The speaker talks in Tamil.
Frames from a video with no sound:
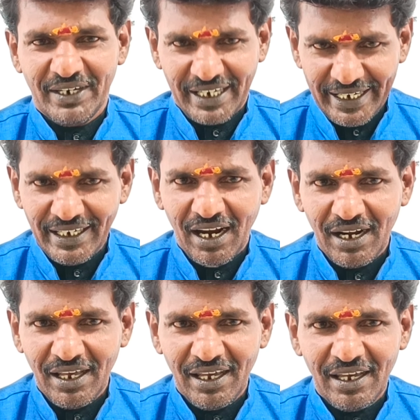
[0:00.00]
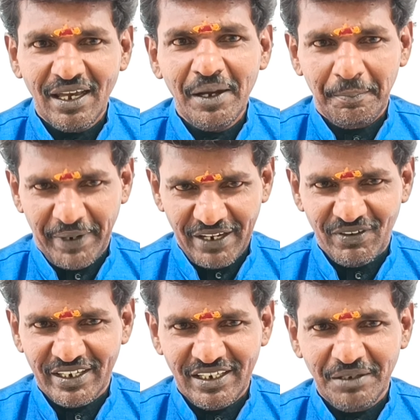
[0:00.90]
அவர் கைனால
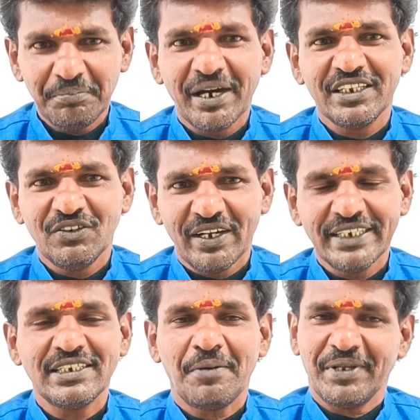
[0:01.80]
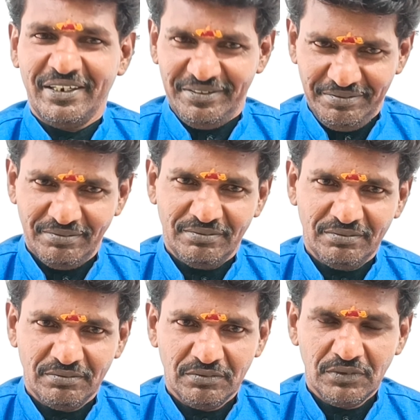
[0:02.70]
பணம் வாங்கி மருந்து வாங்கி சாப்பிடுங்க
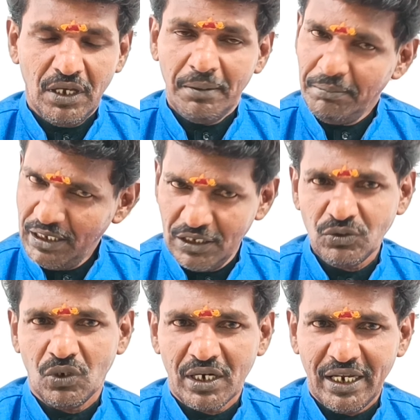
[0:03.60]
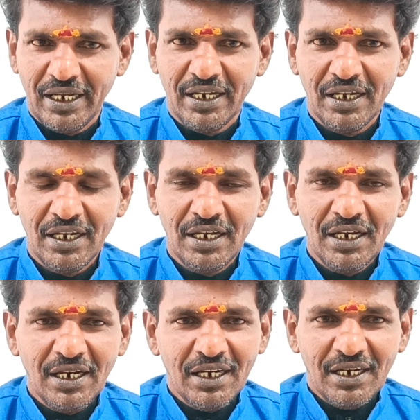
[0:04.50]
மீண்டும் சொல்றேன்
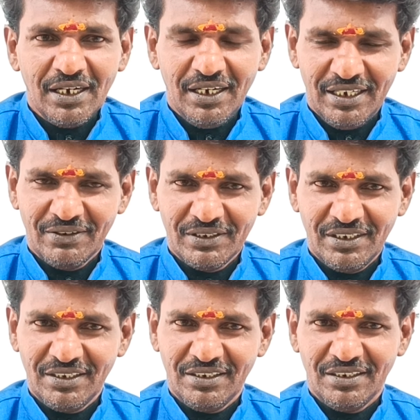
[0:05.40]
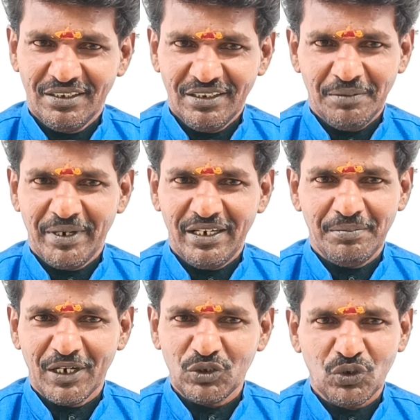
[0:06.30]
நீங்க வந்து இந்த
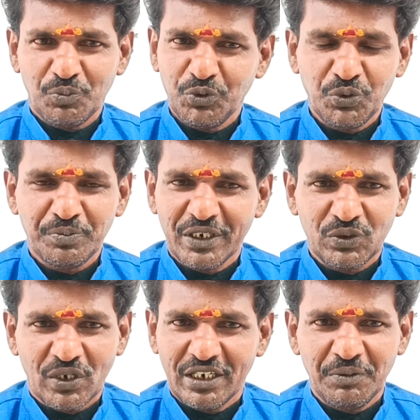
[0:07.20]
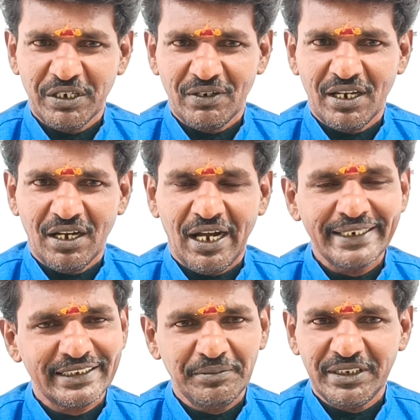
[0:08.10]
மாதிரி மருத்துவர் புது மருத்துவர் கண்டுபிடிக்க வேண்டாம்
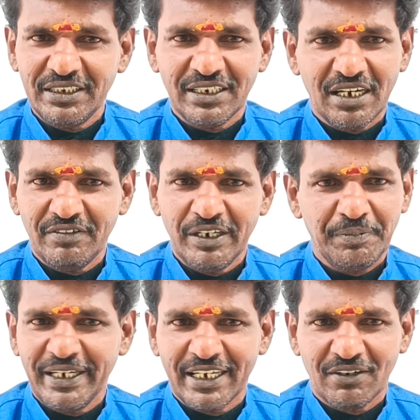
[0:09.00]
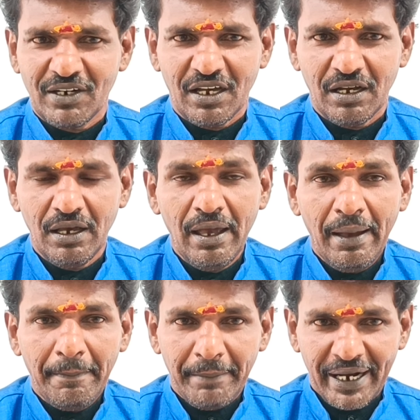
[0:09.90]
அஷ்டமி தேதிக்காக வெயிட் பண்ணிட்டு இருக்க வேண்டாம்
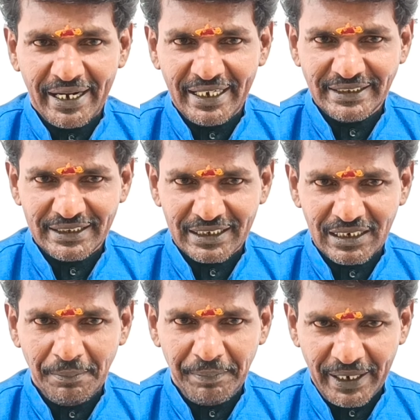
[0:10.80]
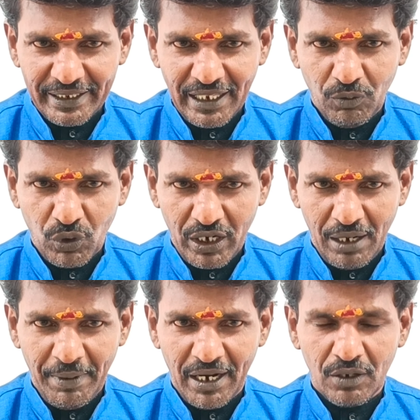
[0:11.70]
மக நட்சத்திரத்துல பிறந்த ஒரு
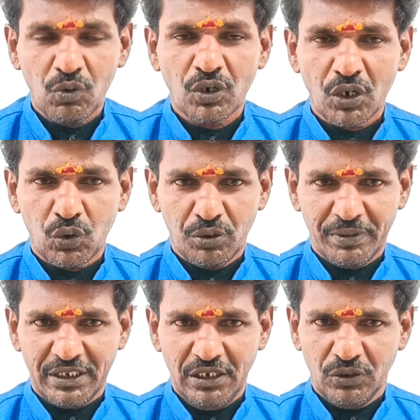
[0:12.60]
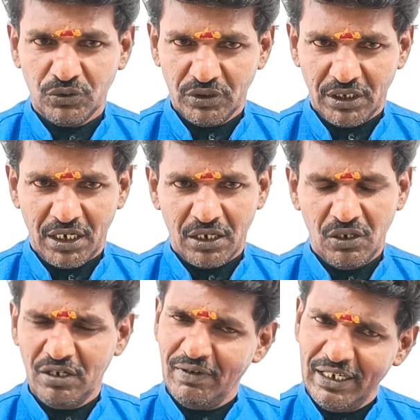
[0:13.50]
நபர் உங்க குடும்பத்திலேயோ
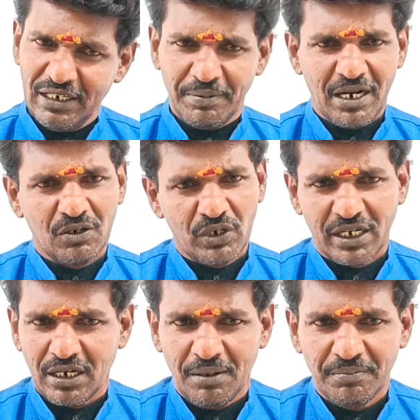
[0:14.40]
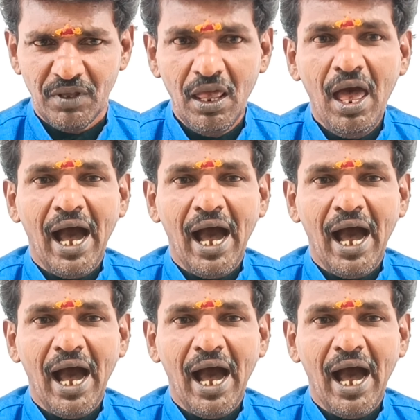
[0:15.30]
சொந்தக்காரங்களோ இல்லை வெளி நபராக கூட இருக்கலாம்